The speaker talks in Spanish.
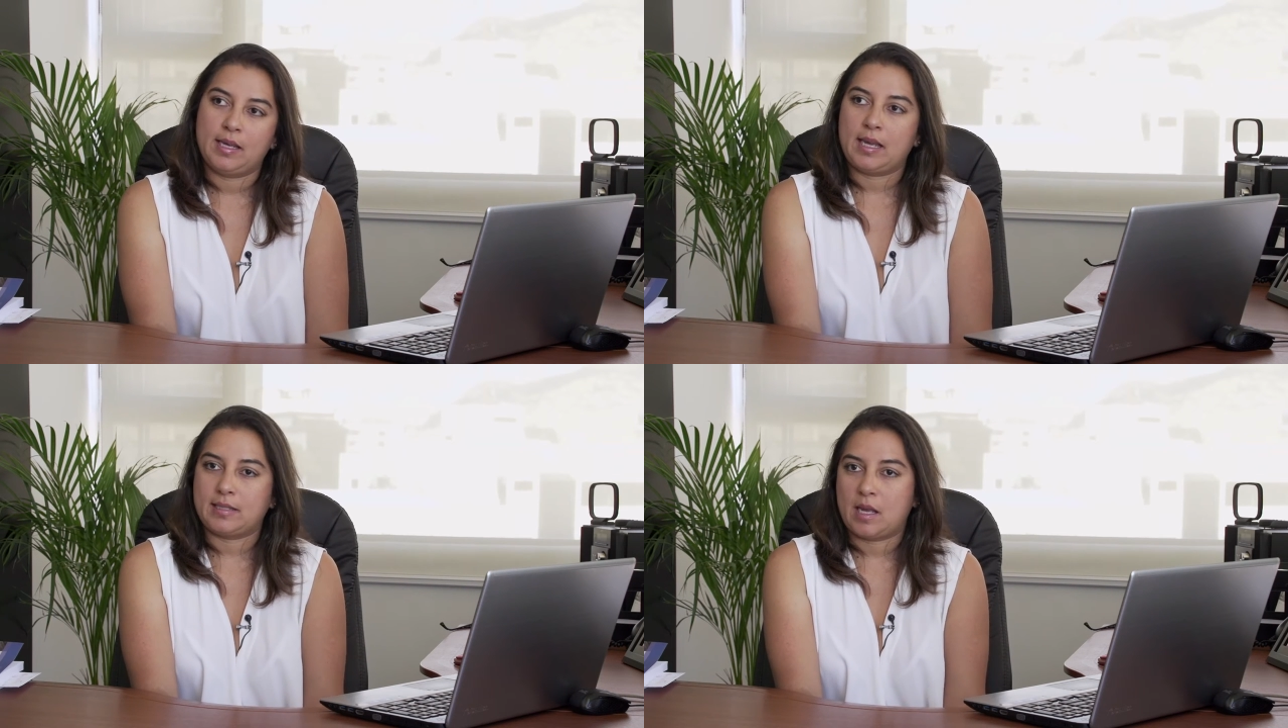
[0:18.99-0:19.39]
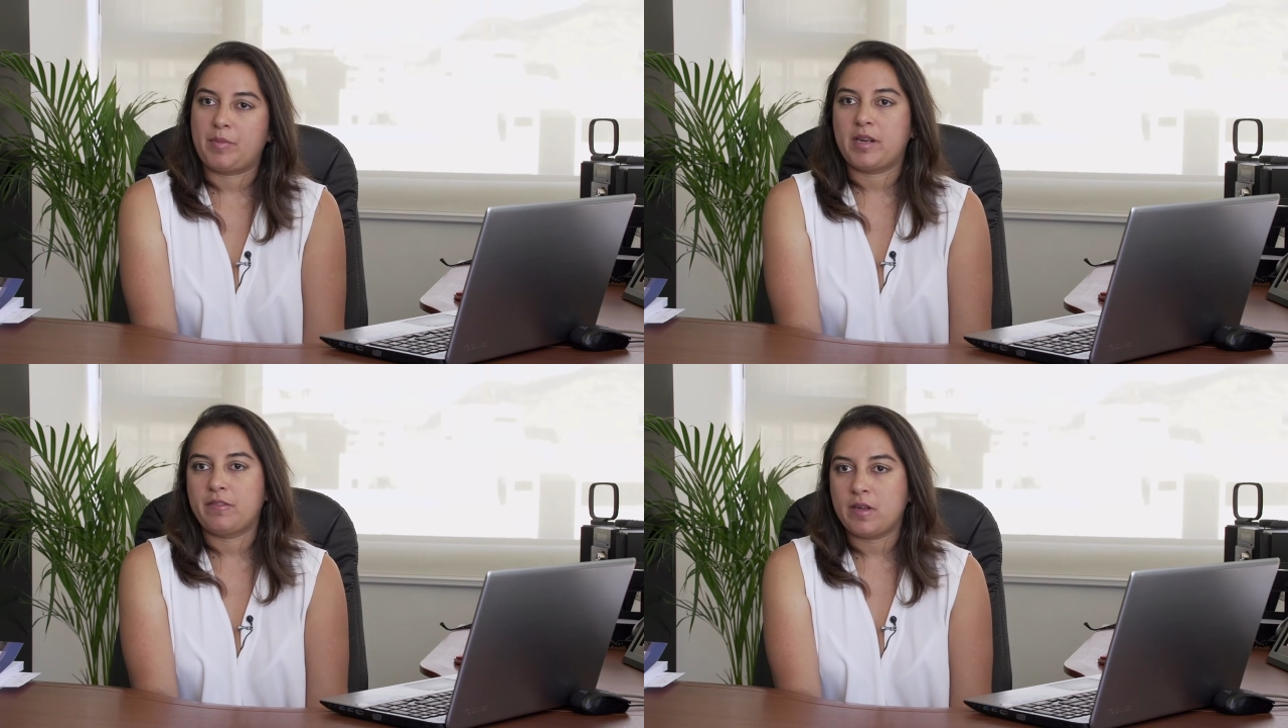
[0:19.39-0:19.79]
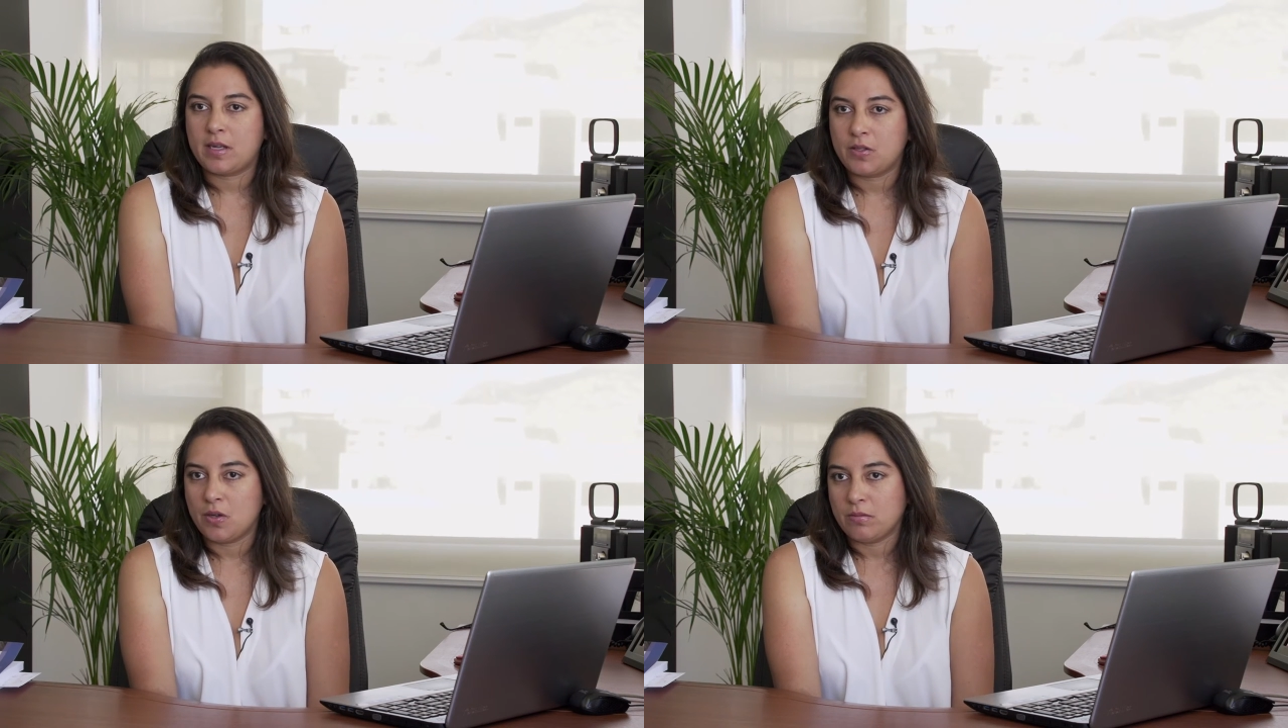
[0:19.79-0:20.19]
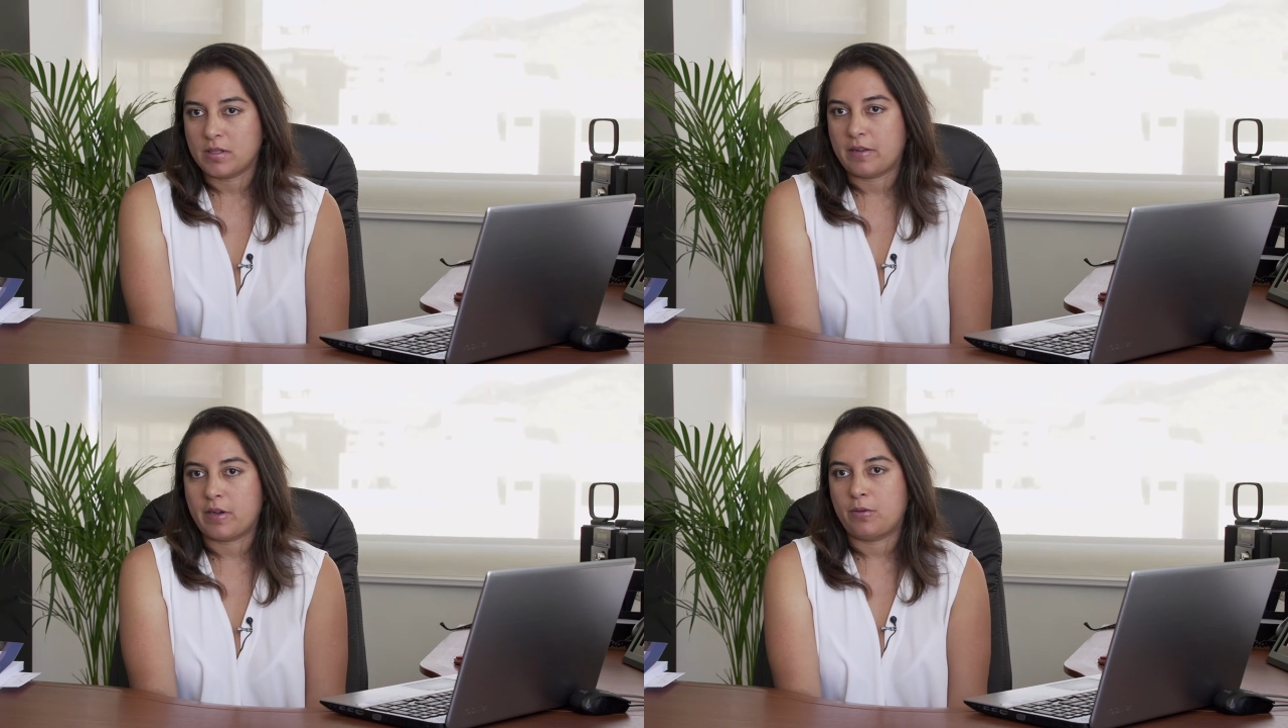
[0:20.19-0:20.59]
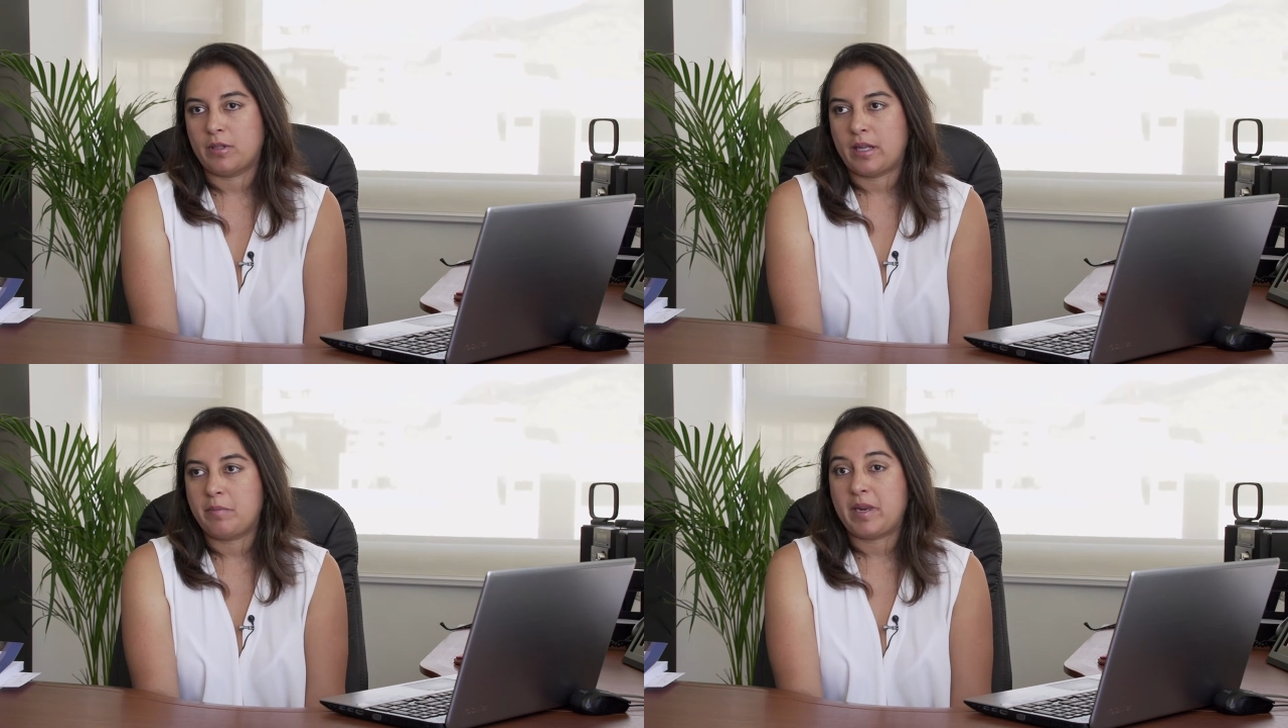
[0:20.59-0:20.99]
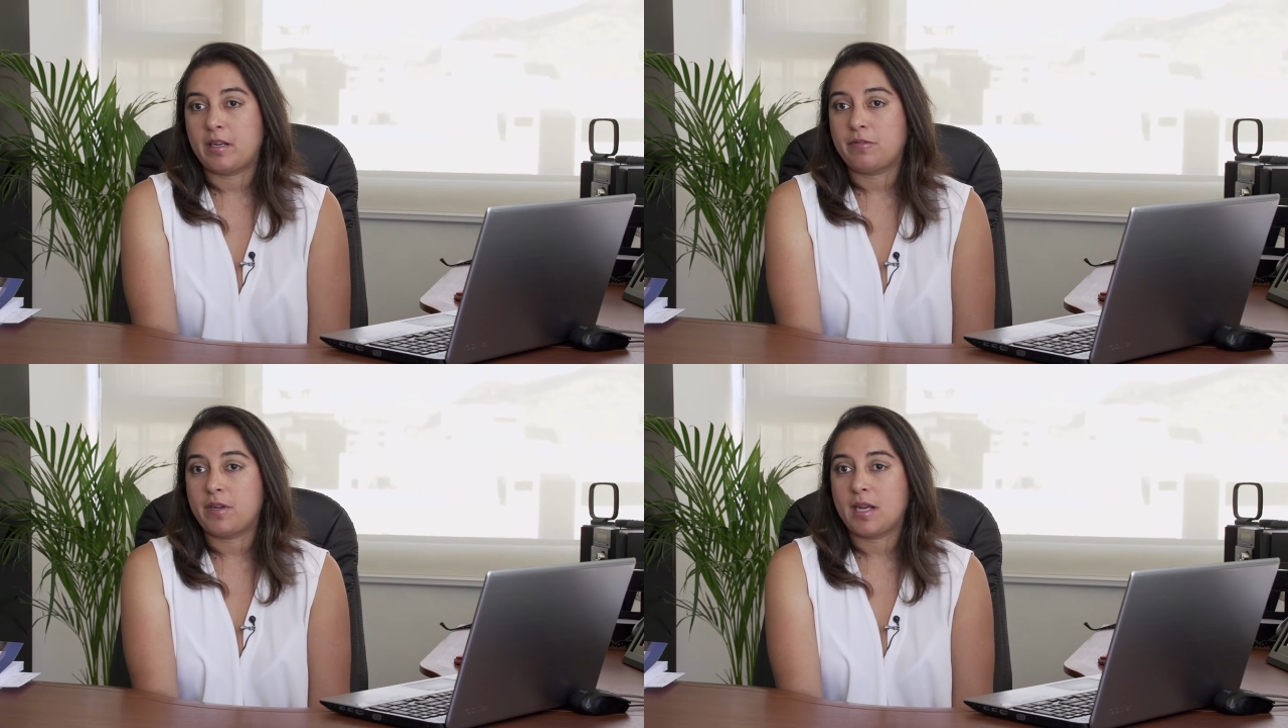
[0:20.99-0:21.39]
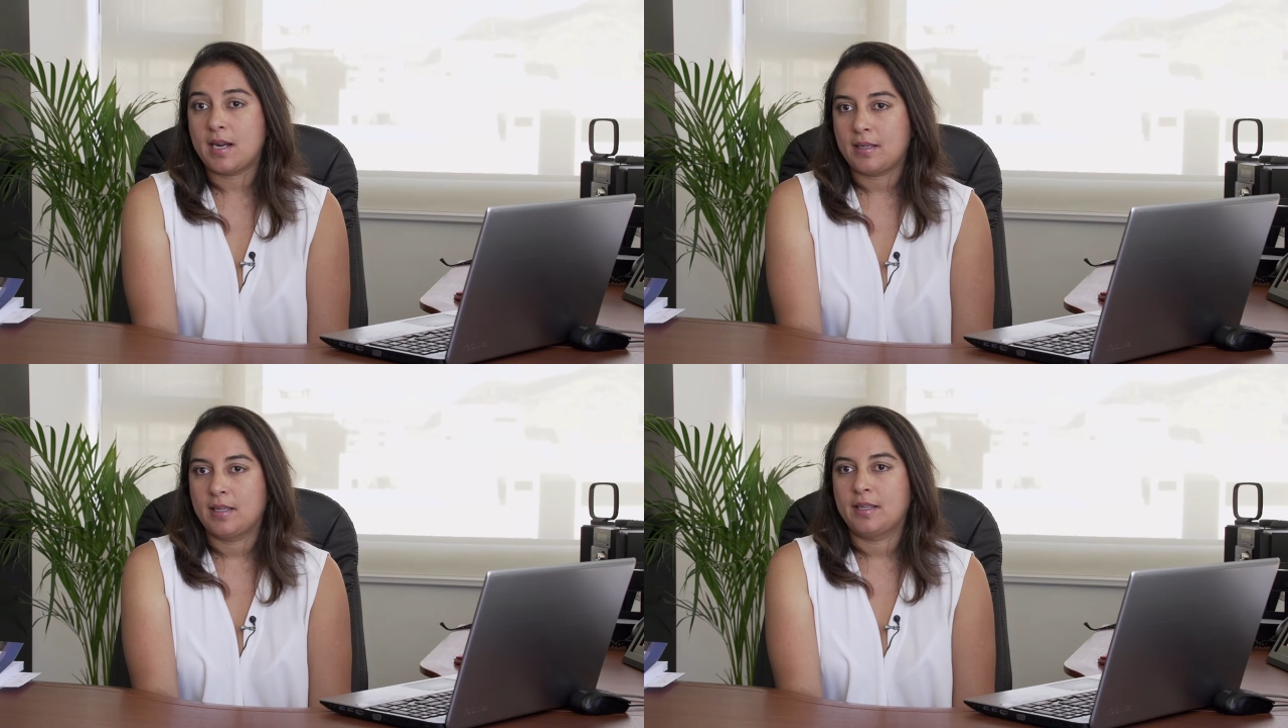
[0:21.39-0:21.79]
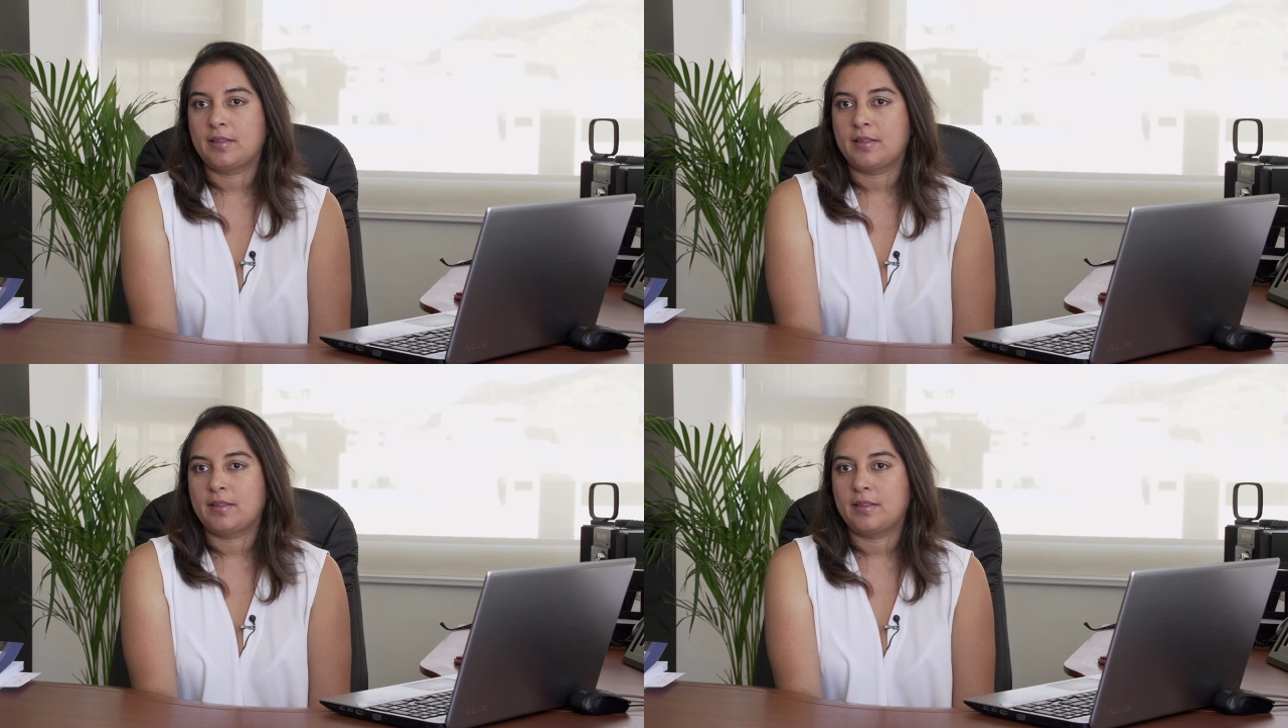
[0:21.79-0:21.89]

¿Qué es la planificación, es la facultad de planificar,